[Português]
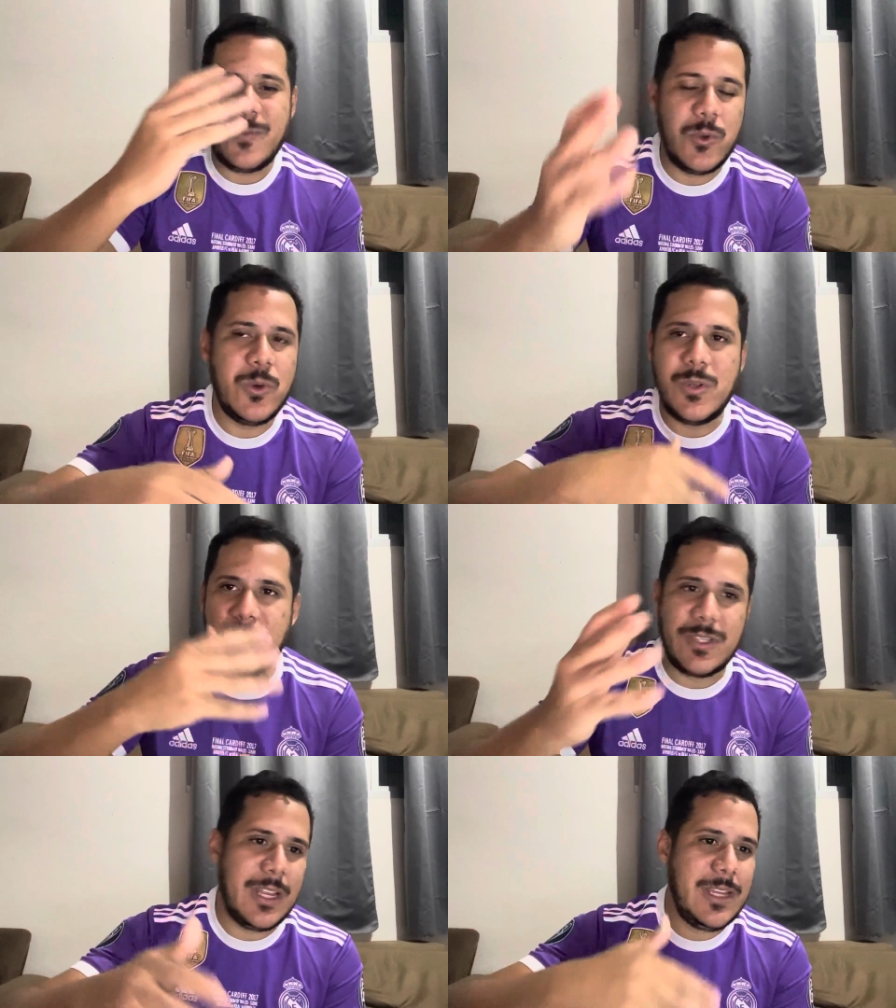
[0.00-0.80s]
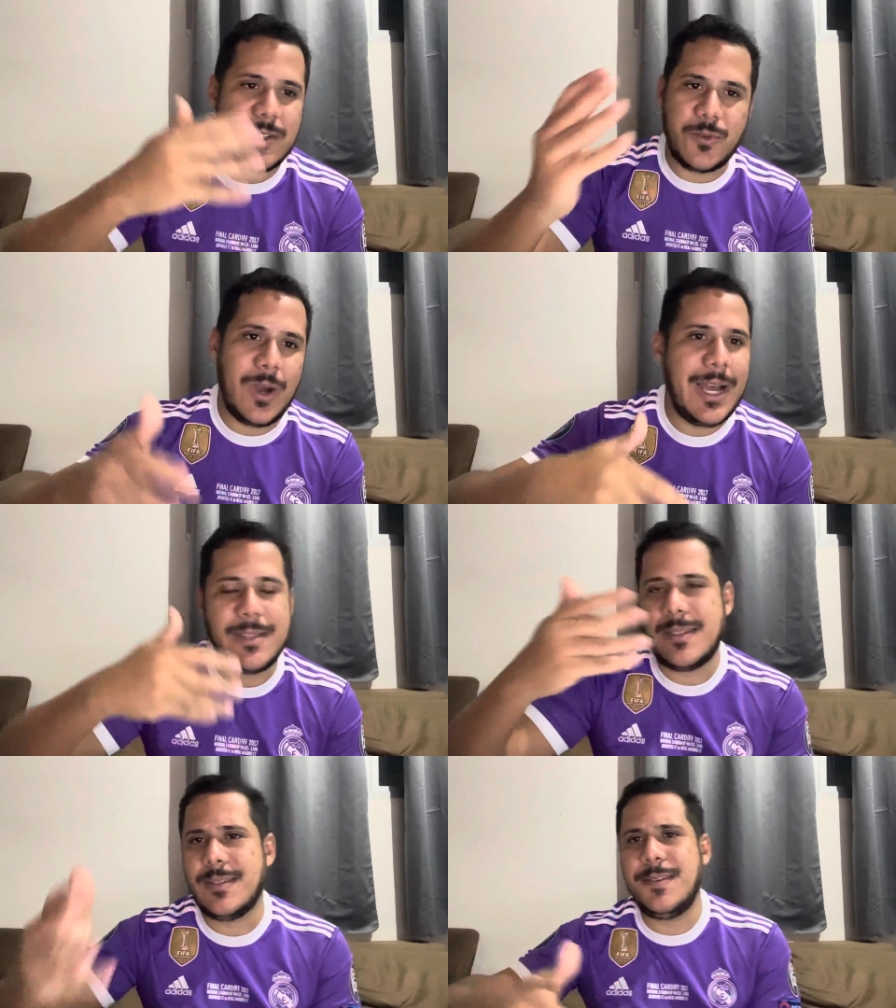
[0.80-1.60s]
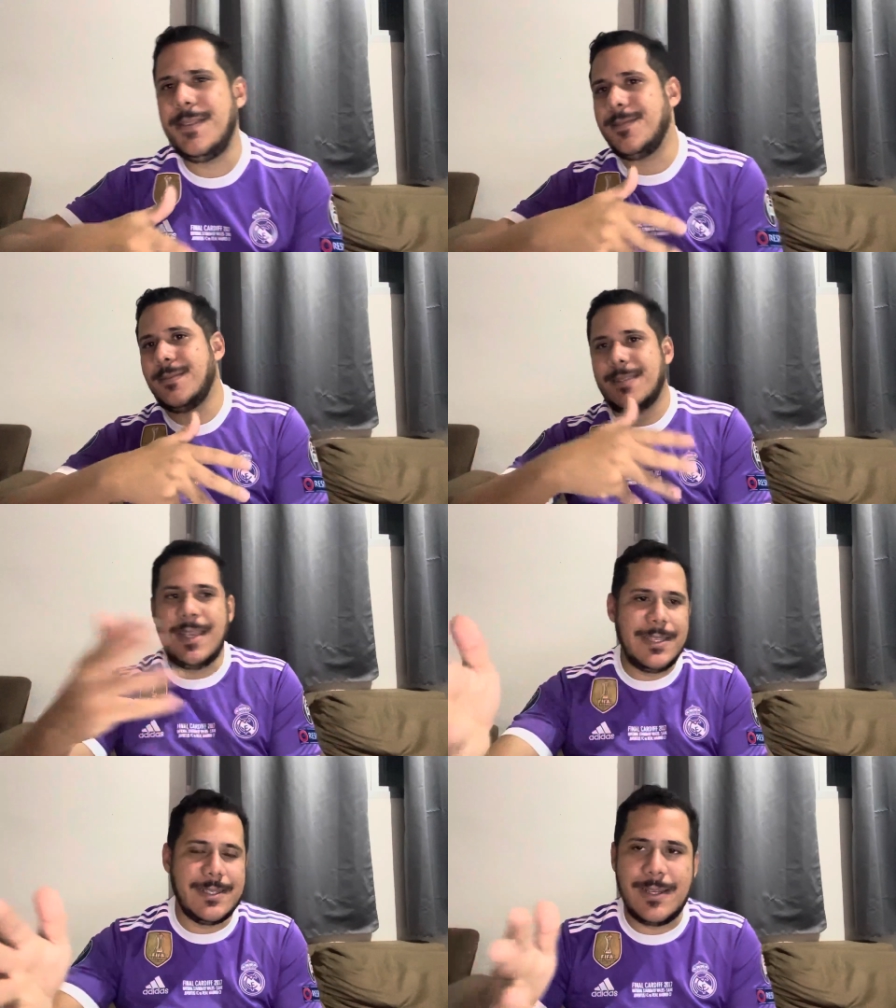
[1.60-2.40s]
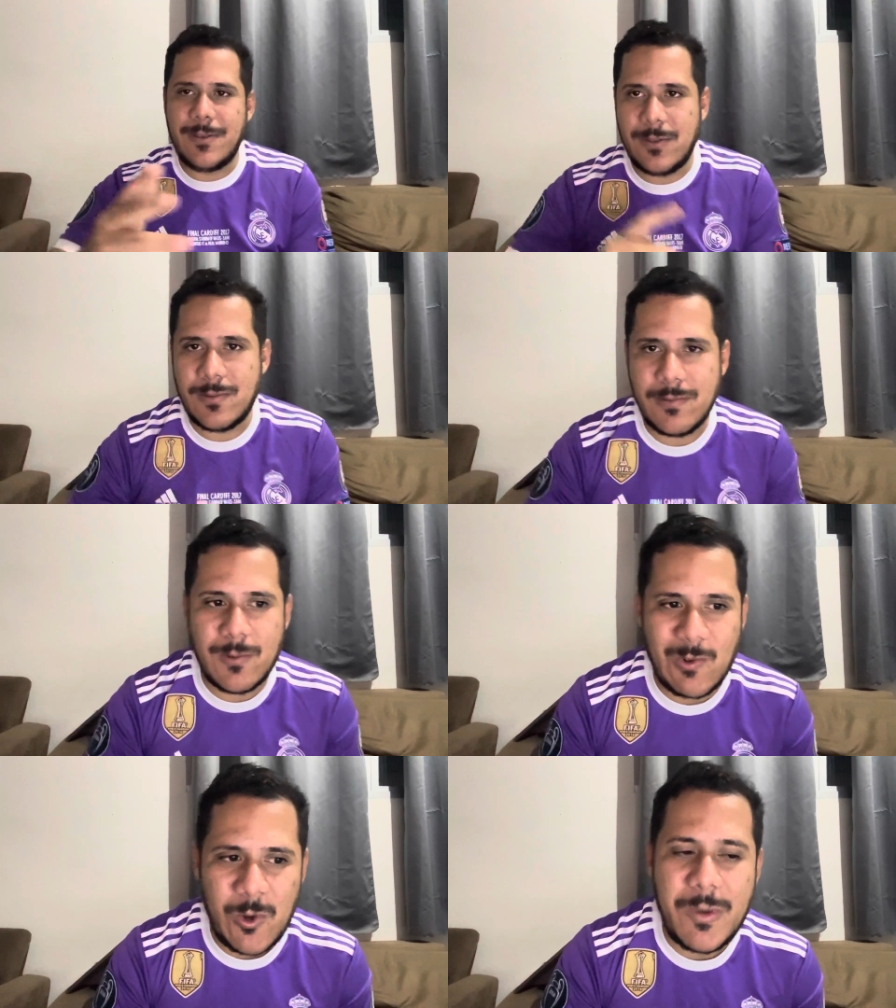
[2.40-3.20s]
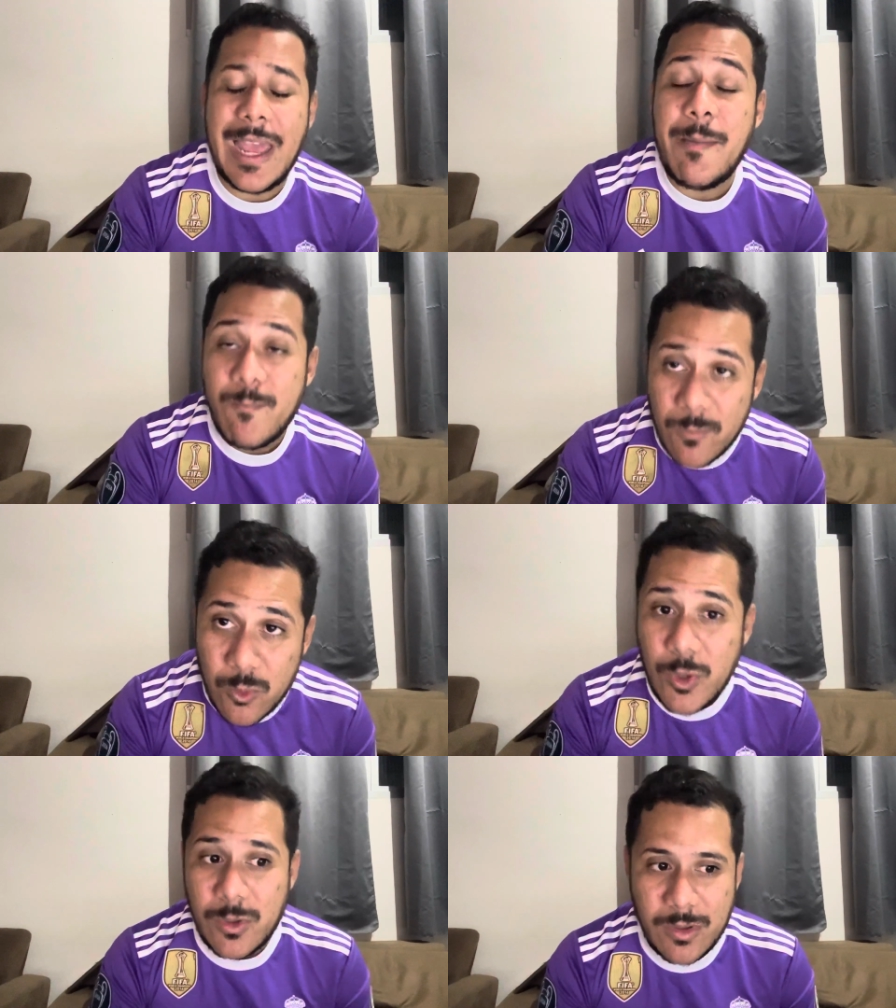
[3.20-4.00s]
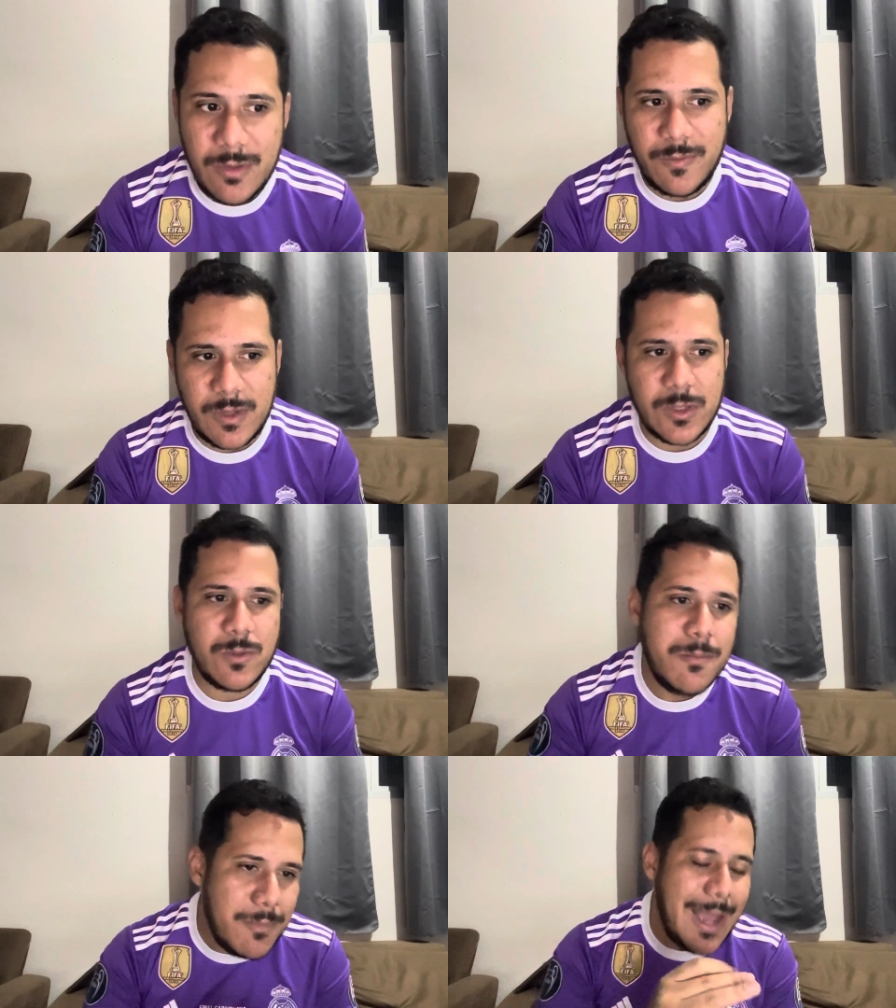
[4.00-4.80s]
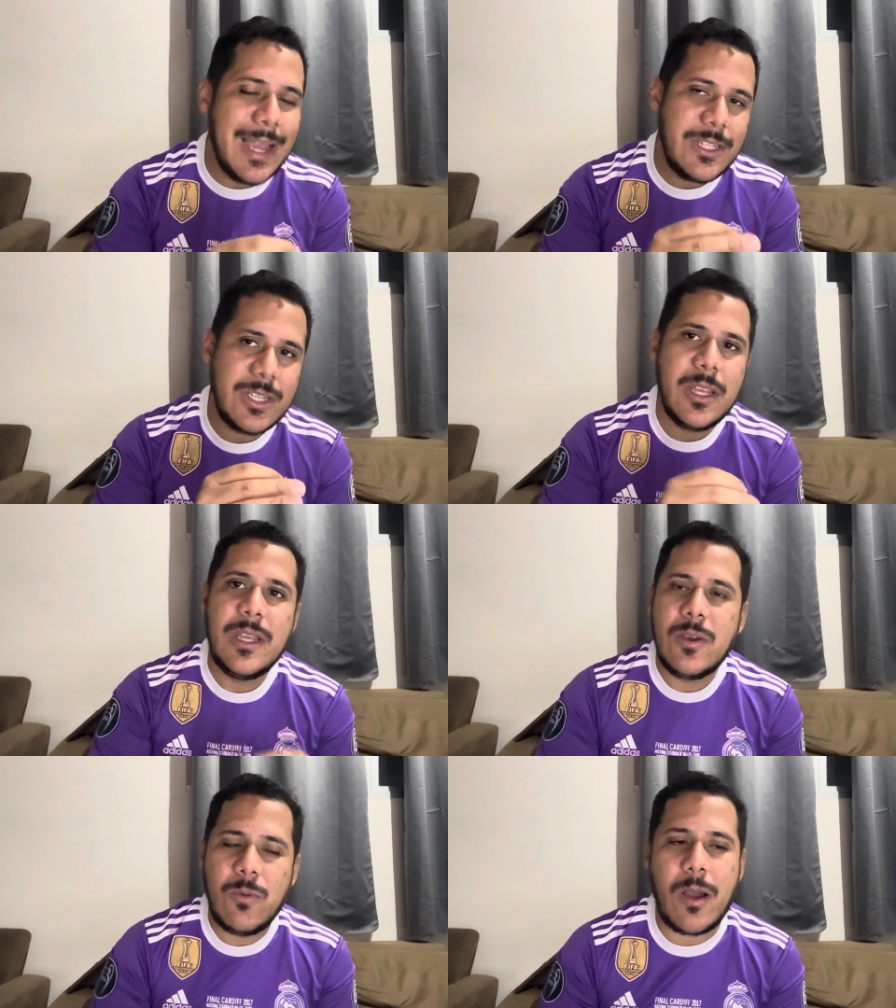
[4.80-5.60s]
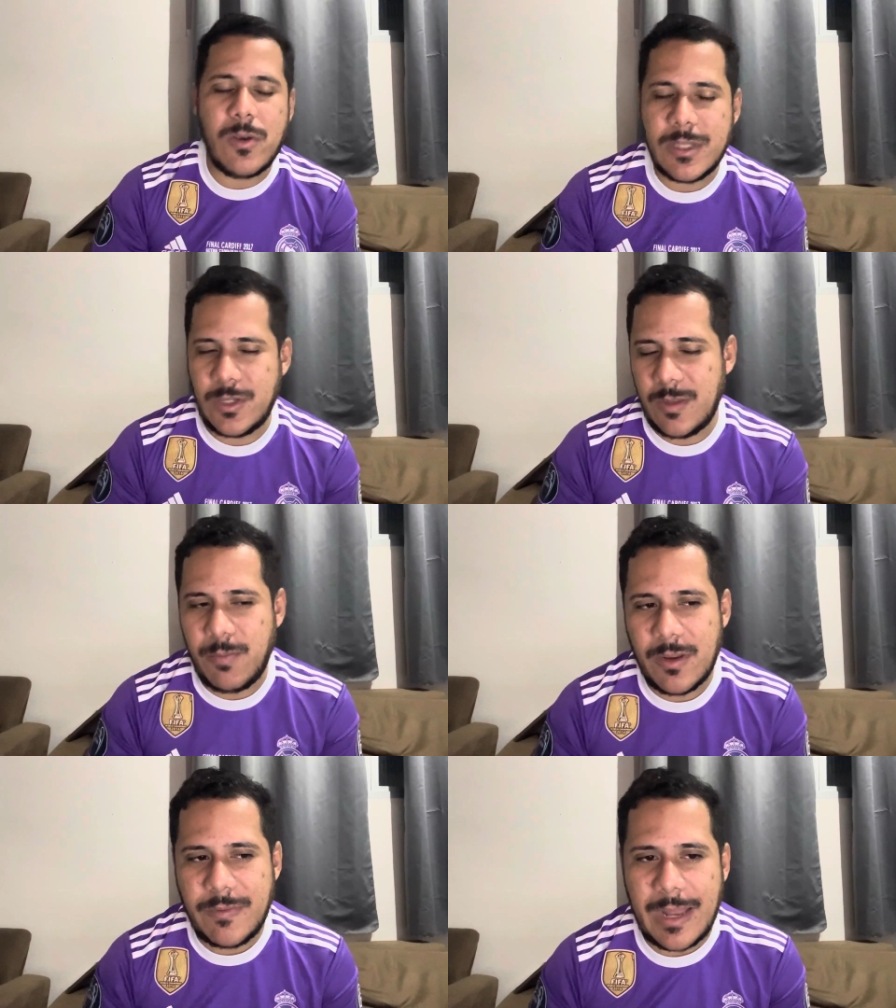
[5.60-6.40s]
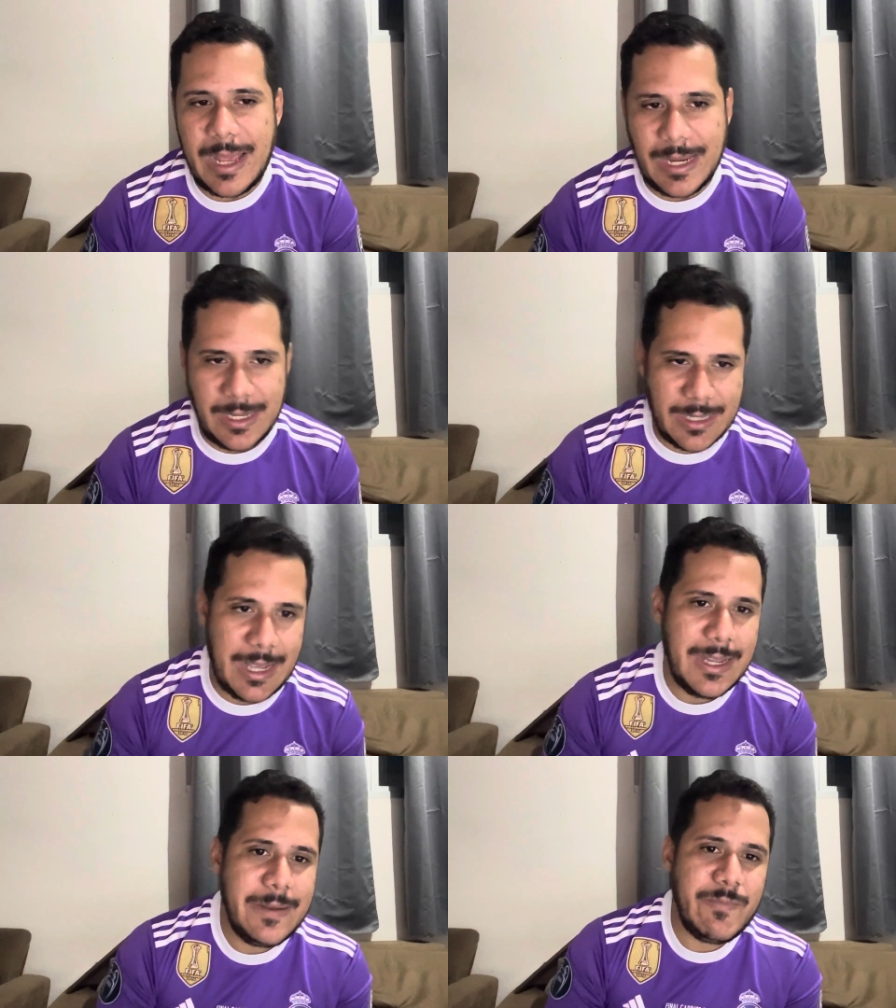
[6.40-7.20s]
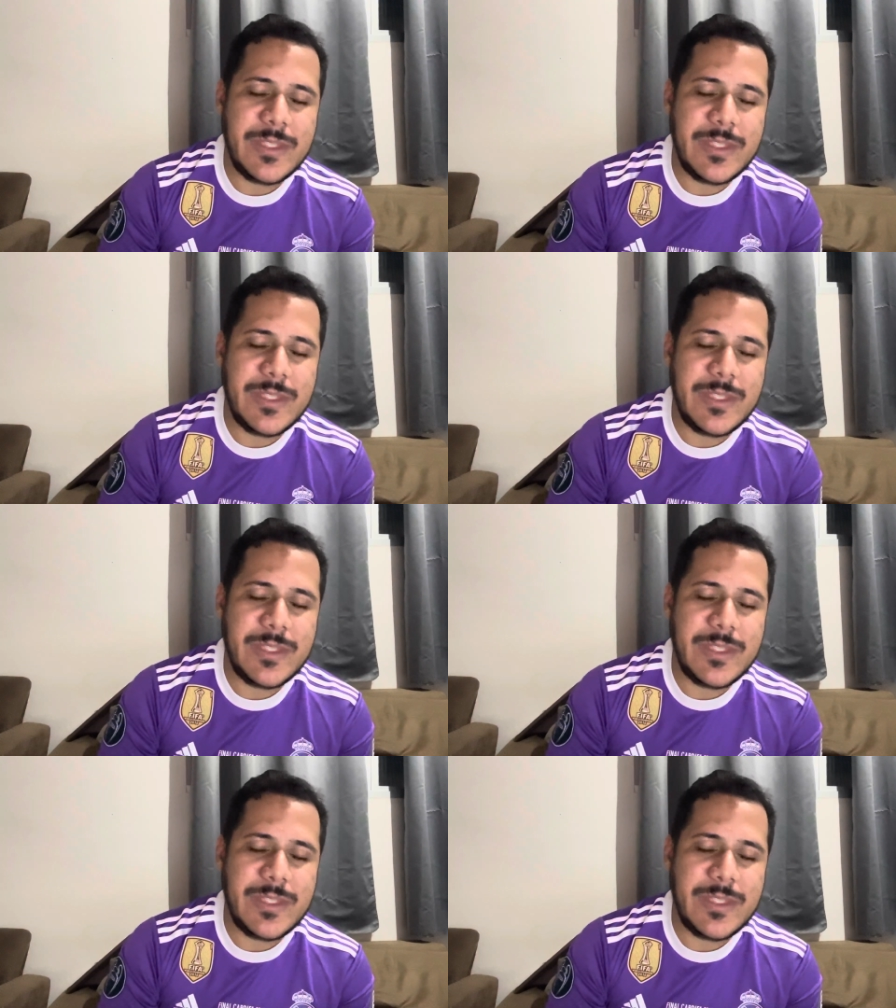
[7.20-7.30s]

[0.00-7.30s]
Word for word: dois, três, quatro, cinco, seis anos num, num clube é muito difícil. Mas uma coisa a gente pode falar aqui, tá?